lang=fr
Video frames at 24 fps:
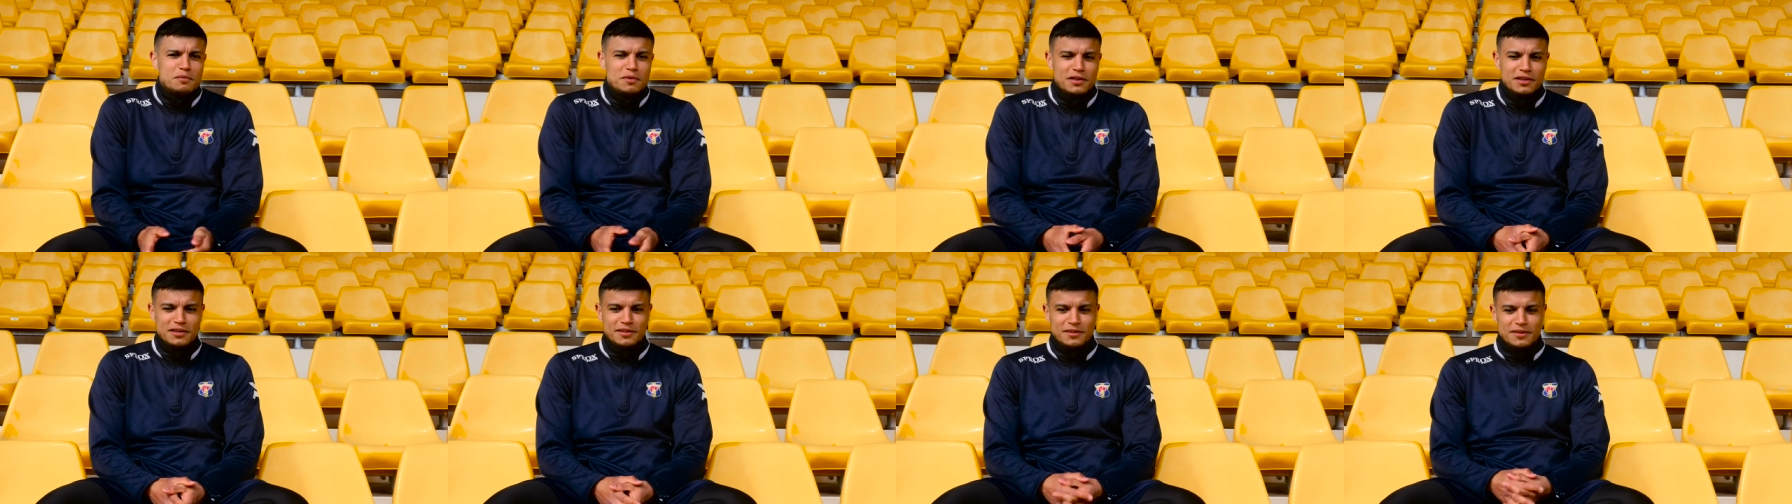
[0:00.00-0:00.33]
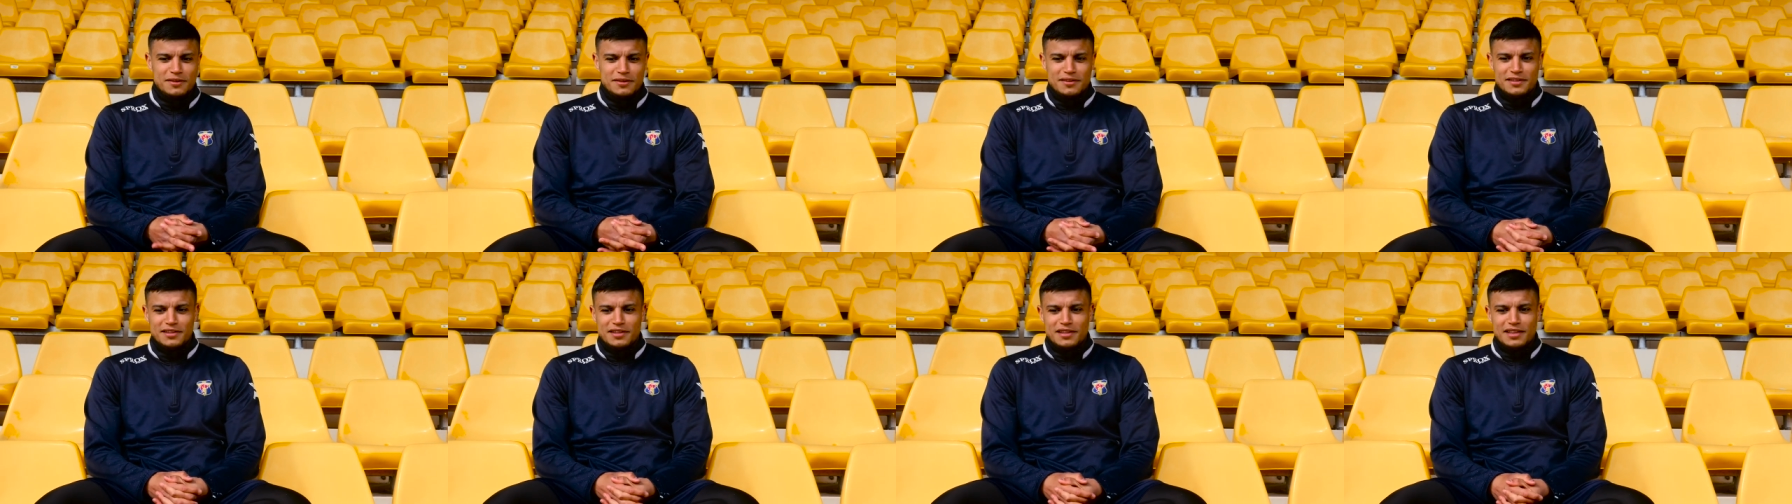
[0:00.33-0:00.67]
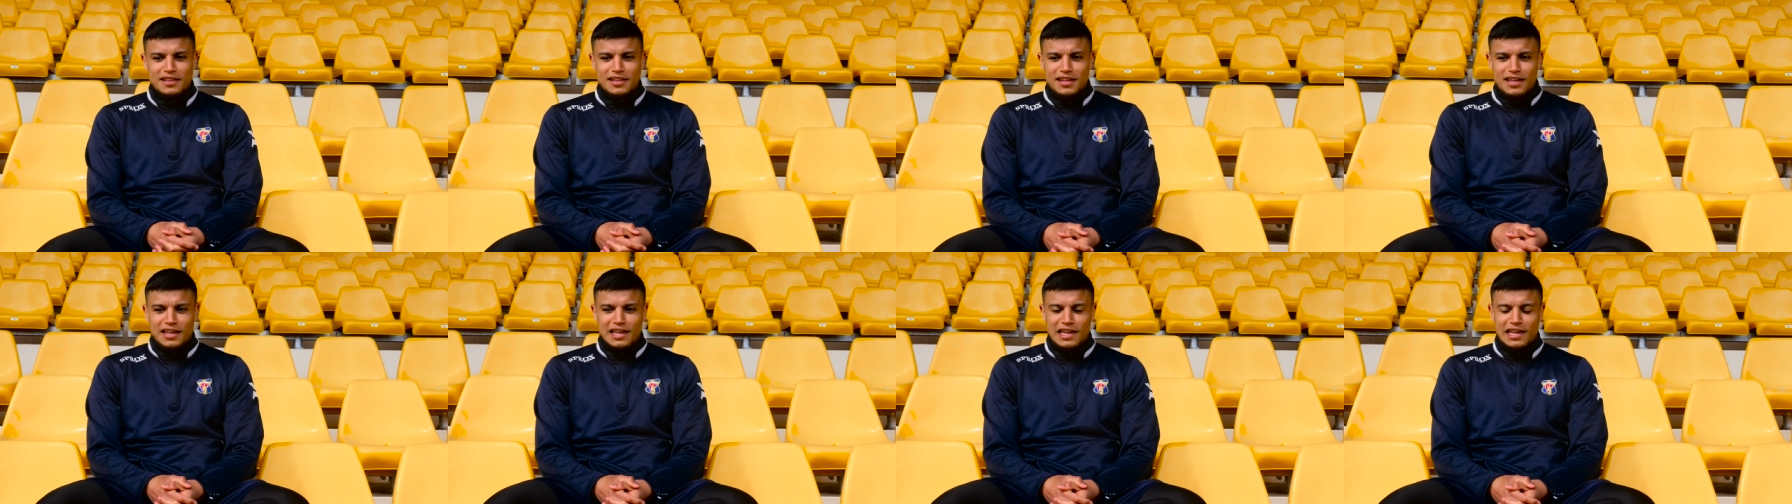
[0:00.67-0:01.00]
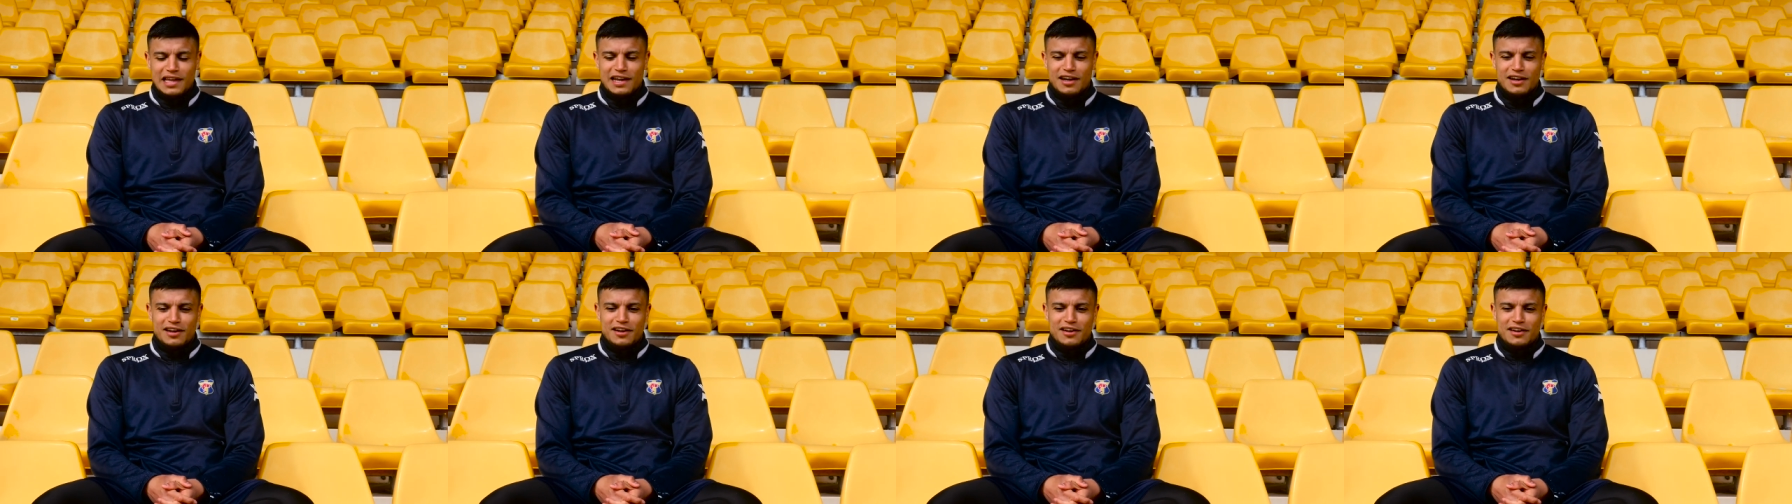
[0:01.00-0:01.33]
bien.
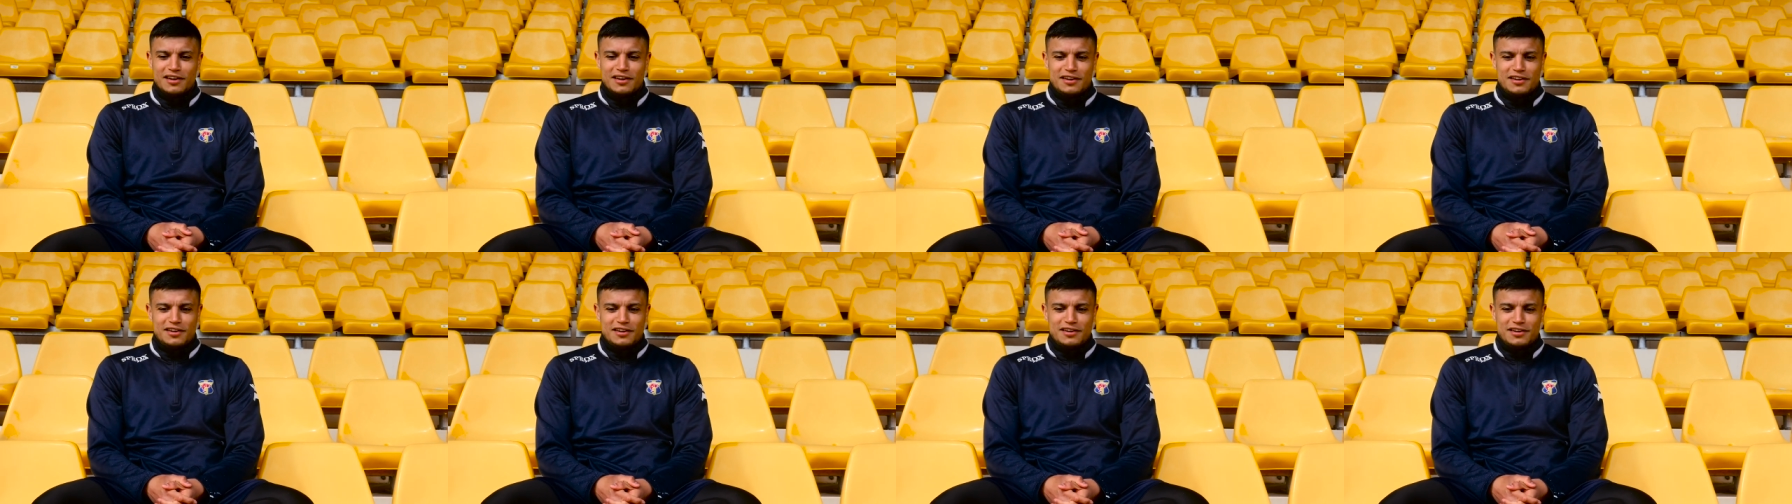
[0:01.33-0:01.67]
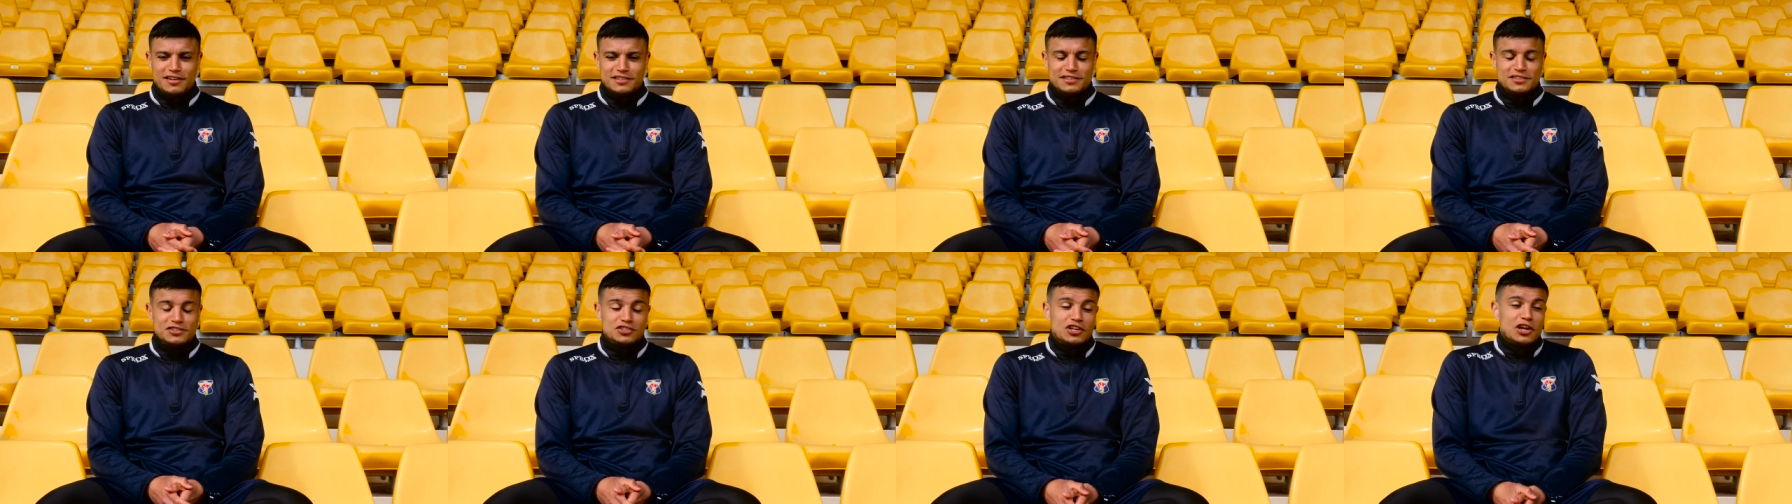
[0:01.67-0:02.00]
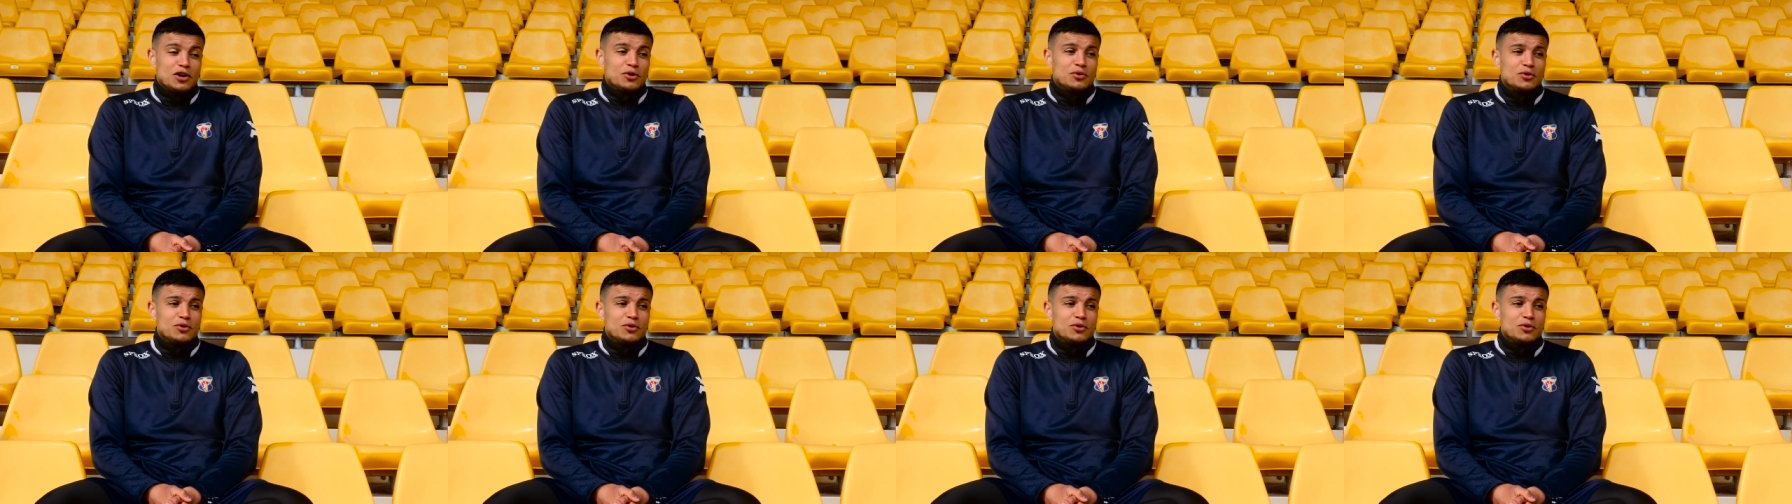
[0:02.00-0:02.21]
Et euh, je la